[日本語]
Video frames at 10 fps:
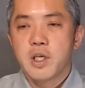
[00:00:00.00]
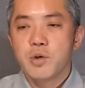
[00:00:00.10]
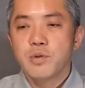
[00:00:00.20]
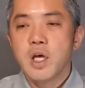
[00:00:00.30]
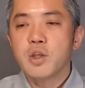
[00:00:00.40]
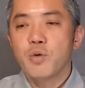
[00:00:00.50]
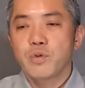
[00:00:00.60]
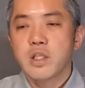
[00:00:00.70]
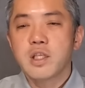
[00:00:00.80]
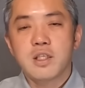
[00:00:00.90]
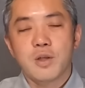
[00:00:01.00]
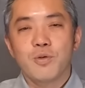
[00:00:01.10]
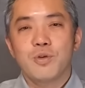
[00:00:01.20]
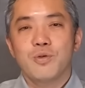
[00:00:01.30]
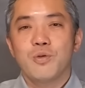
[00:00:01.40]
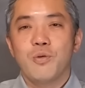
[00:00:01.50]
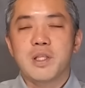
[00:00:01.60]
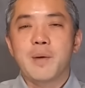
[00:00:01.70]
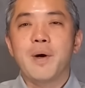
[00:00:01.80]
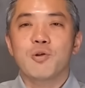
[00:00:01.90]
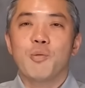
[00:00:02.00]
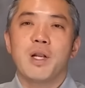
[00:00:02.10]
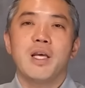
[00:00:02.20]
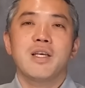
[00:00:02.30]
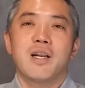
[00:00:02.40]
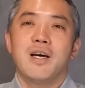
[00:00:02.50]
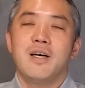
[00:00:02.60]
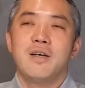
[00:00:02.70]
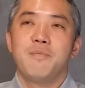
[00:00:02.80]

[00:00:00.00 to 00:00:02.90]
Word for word: 結局なんでロフト立ててたのっていうと、まあ、球が飛ばないから、